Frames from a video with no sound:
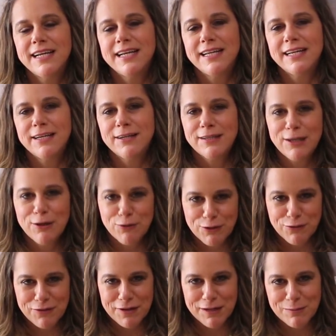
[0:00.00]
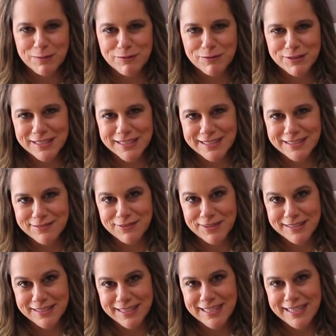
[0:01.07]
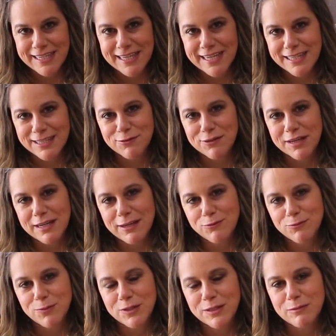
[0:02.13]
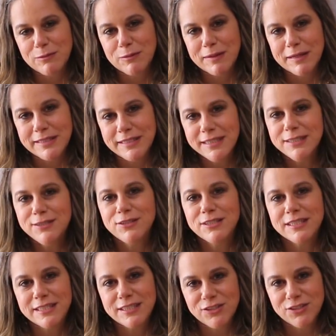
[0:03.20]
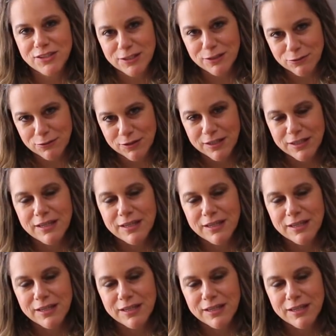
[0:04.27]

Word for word: É, que é o que eu falo para vocês fazerem aqui no canal do programa Maridos, assistindo